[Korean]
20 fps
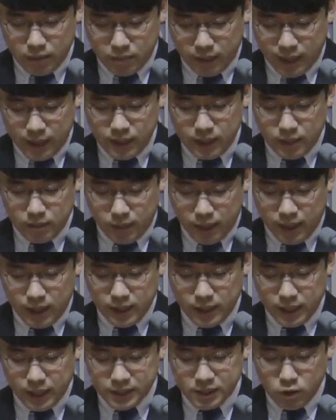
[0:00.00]
멜,
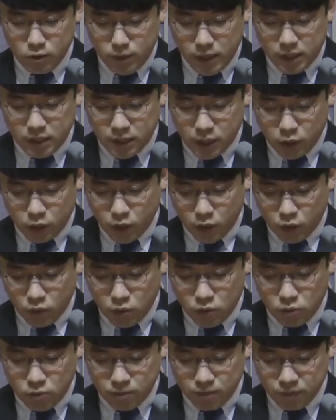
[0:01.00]
멜리데 섬에 이르게
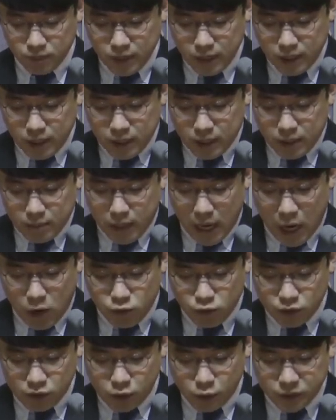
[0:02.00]
되고
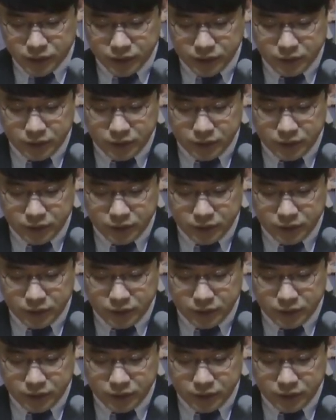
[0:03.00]
바울은 그곳에서